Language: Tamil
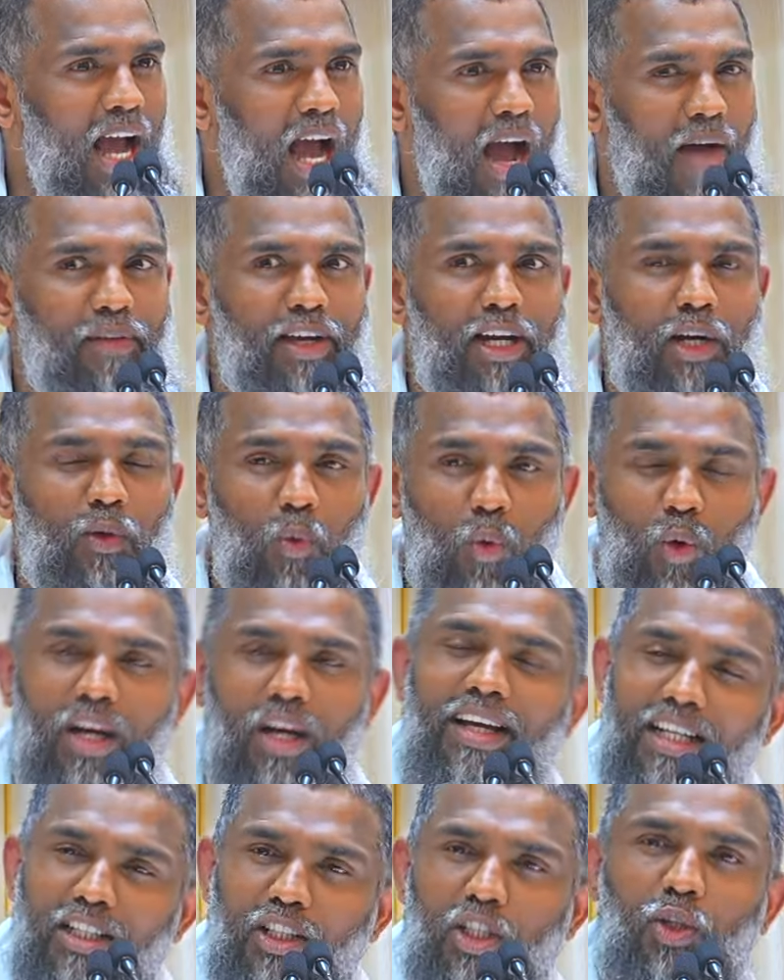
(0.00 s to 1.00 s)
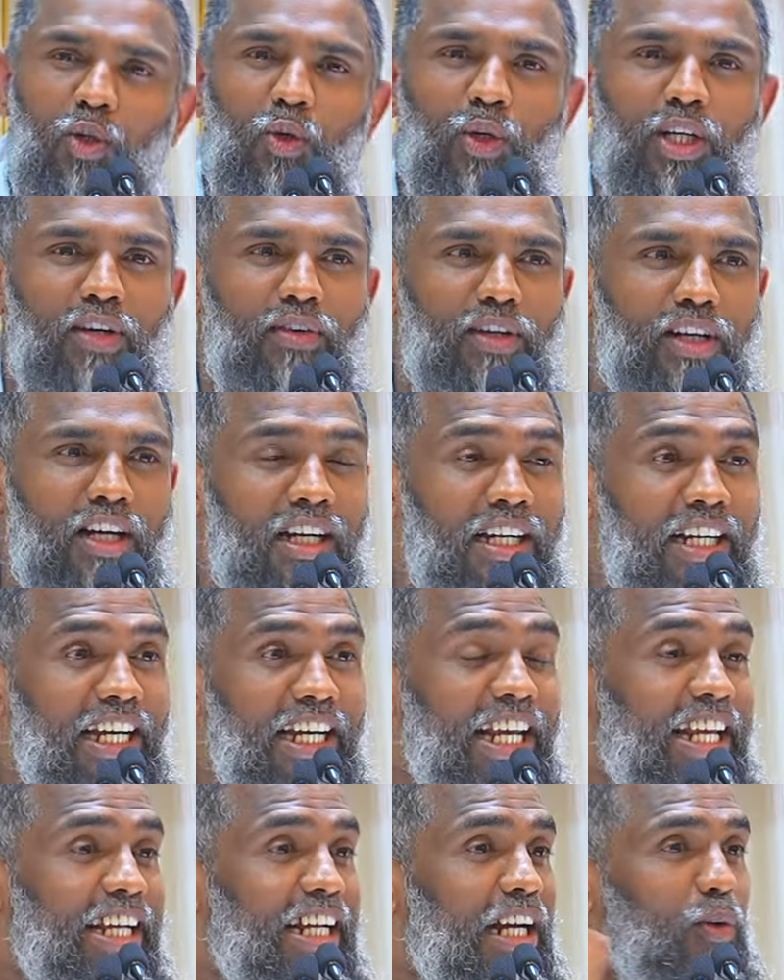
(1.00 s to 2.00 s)
அவைகள் உலகத்துக்குரியவர்கள்
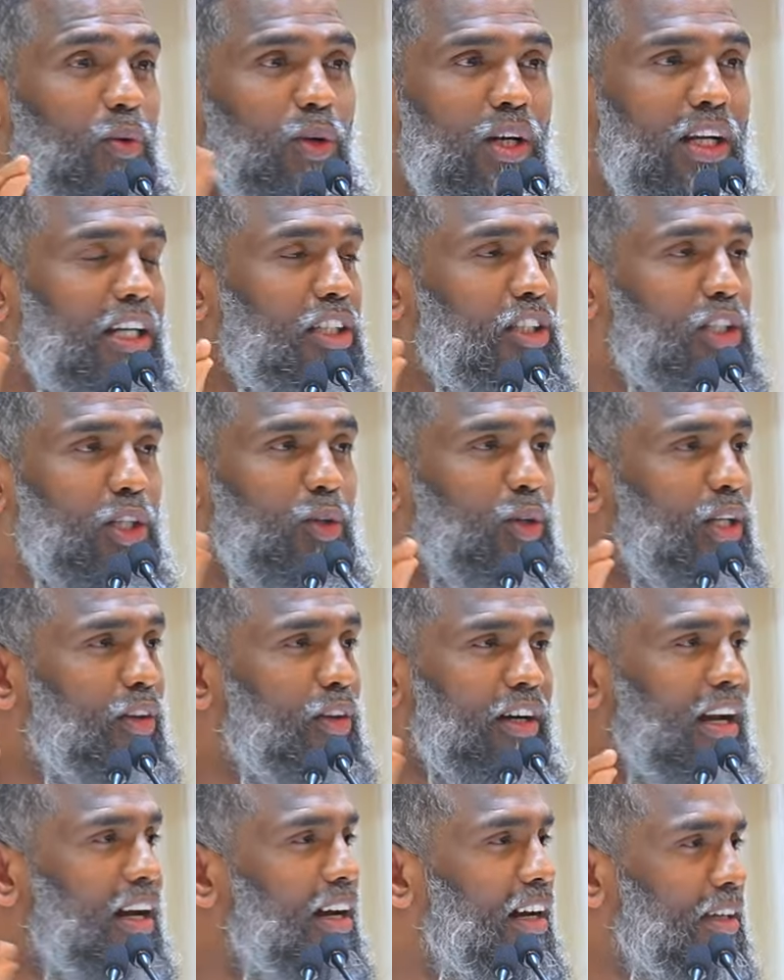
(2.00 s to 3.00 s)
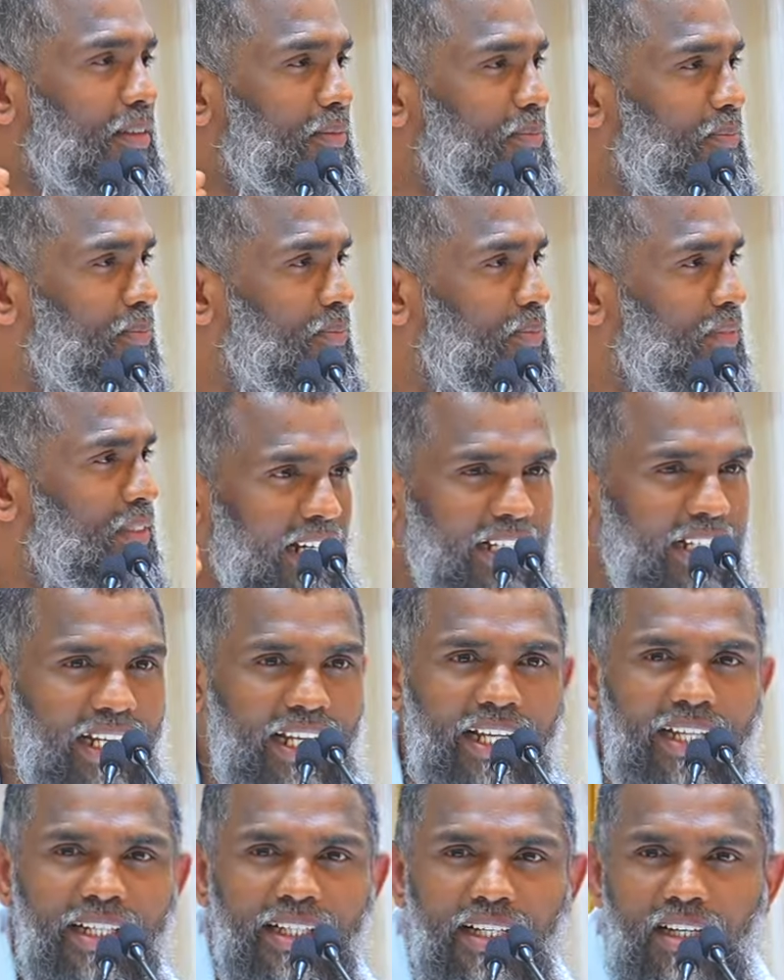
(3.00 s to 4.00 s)
நீங்கள் உலகத்திற்குரியவர்கள் அல்ல
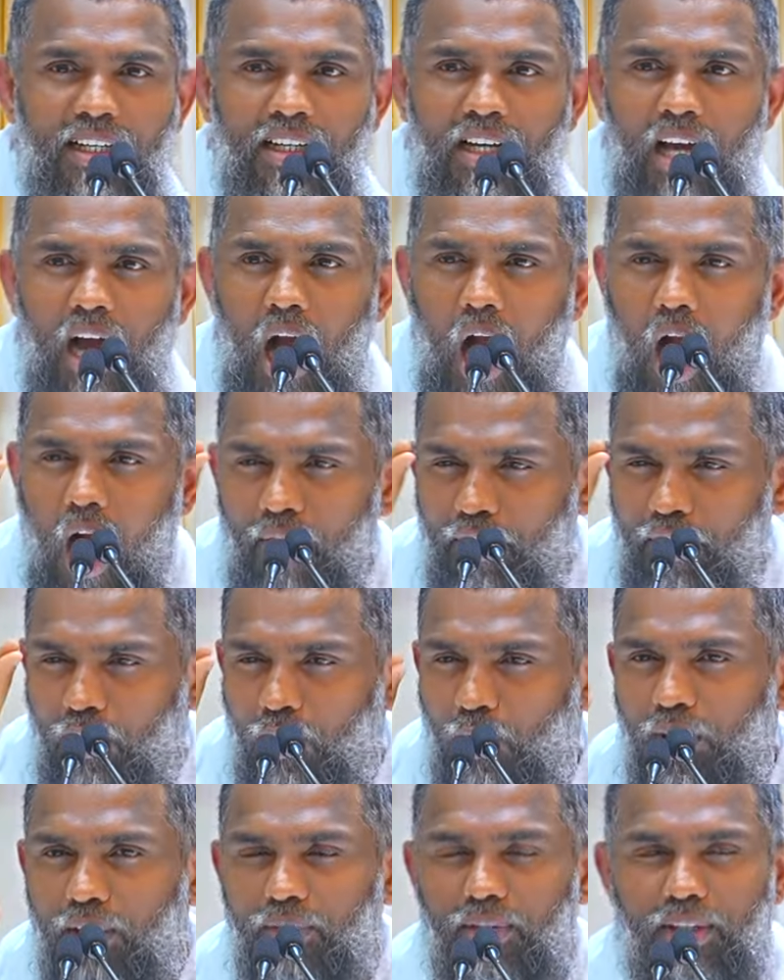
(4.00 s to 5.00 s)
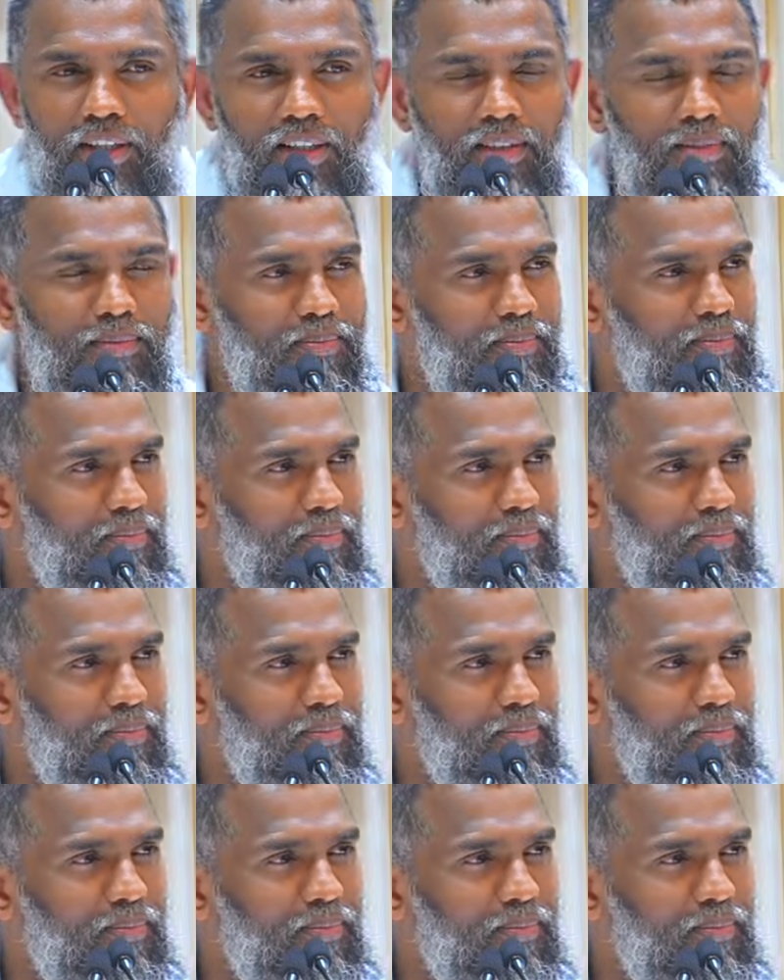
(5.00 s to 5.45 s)
நீங்கள் ஆவிக்குரியவர்கள்